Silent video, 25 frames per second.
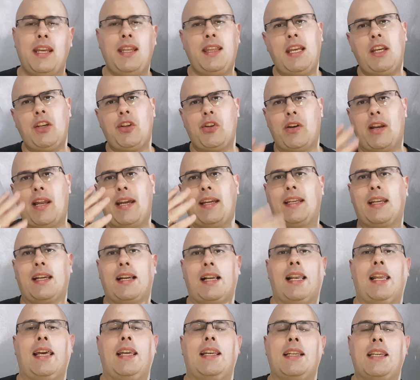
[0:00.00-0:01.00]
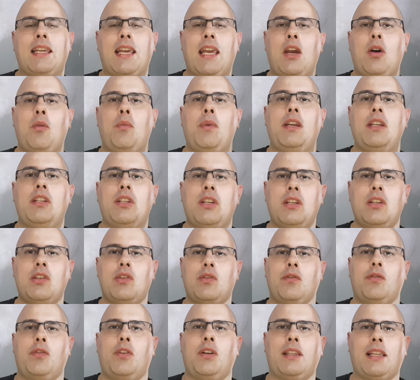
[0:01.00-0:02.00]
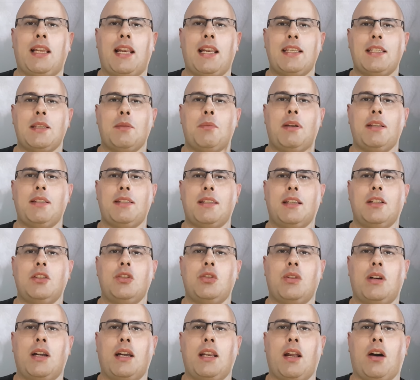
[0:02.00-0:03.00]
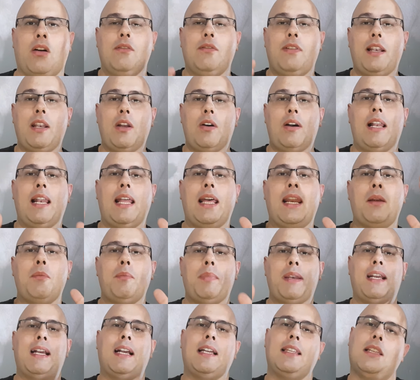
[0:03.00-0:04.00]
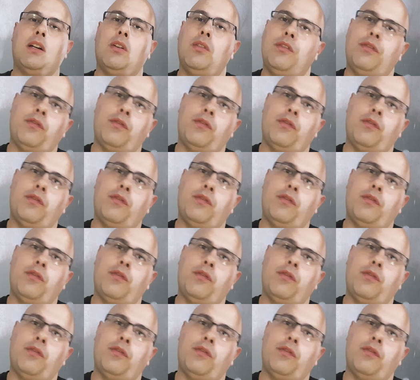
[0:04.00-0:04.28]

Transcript: E deixa o like, galera, que realmente isso fortalece bastante o canal. Valeu, galera, brigadão e